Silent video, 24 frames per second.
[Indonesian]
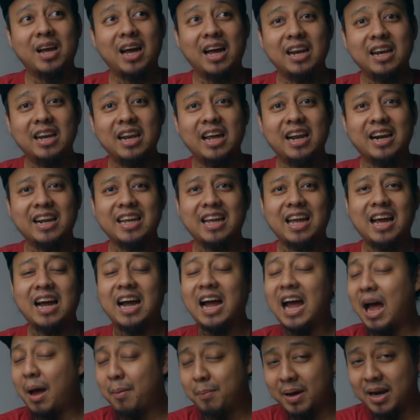kadar yang
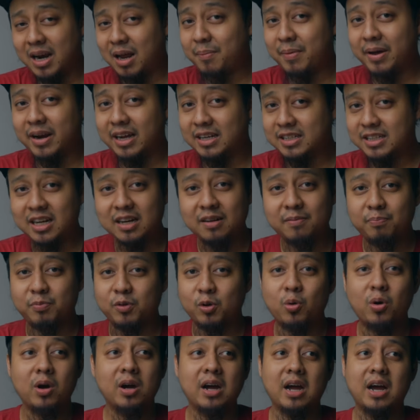aman-aman aja.
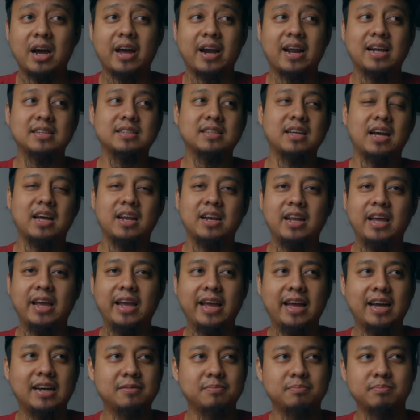Gue nggak ngerasa ada
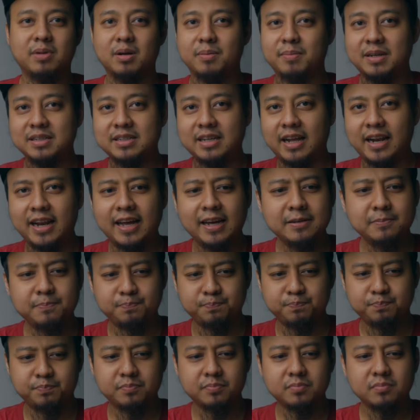yang
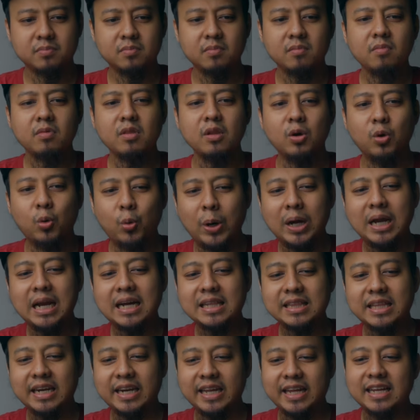bermasalah gue yang
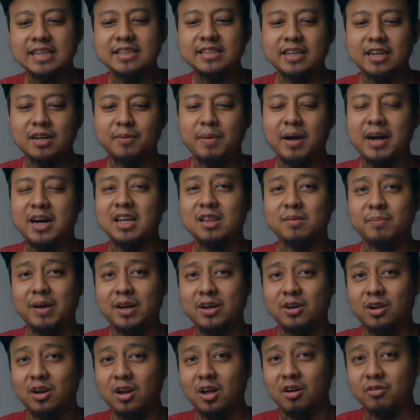tadinya seneng banget main
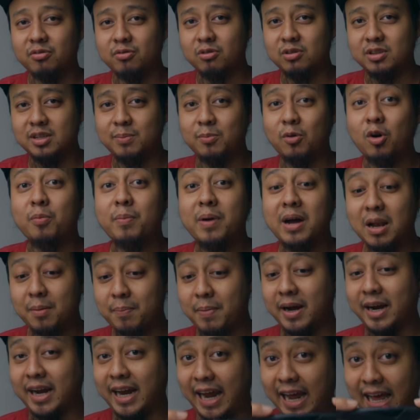Call of Duty Mobile
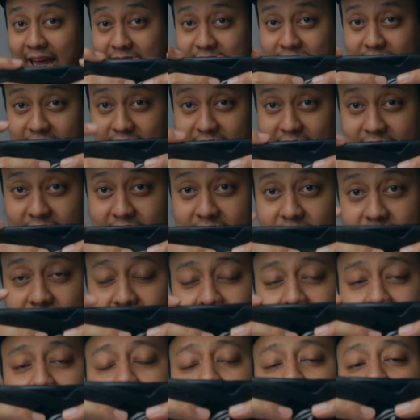pakai Air Trigger
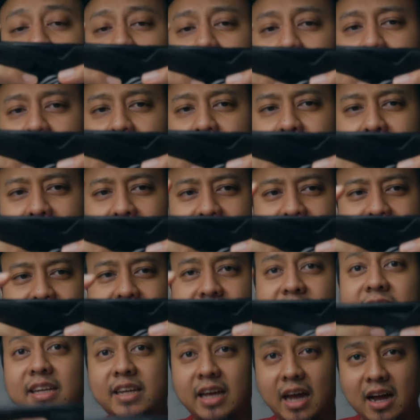uh, versi
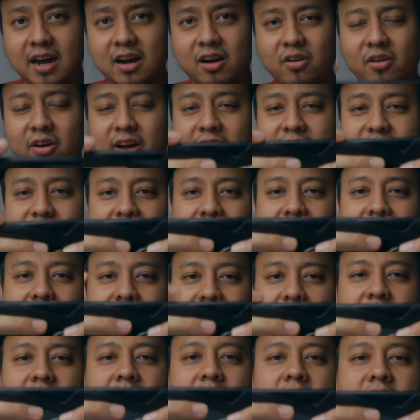3 kalau nggak salah
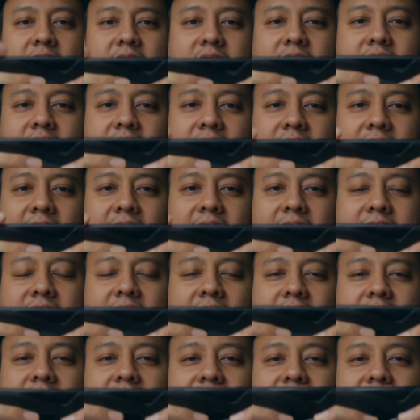ya dari yang
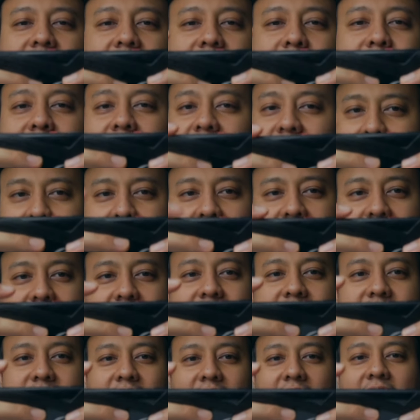tadinya
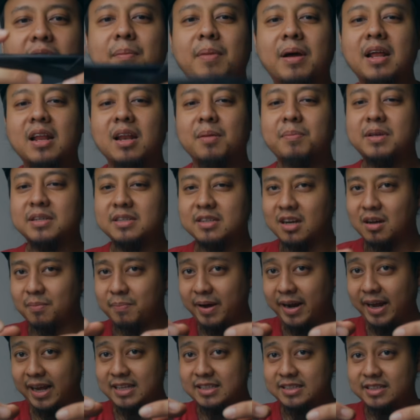menikmati sekarang malah lebih seneng
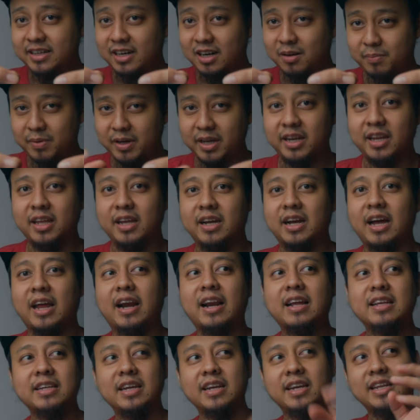pakai screen begini
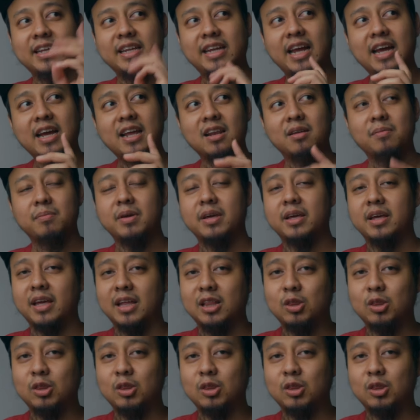karena jadinya lebih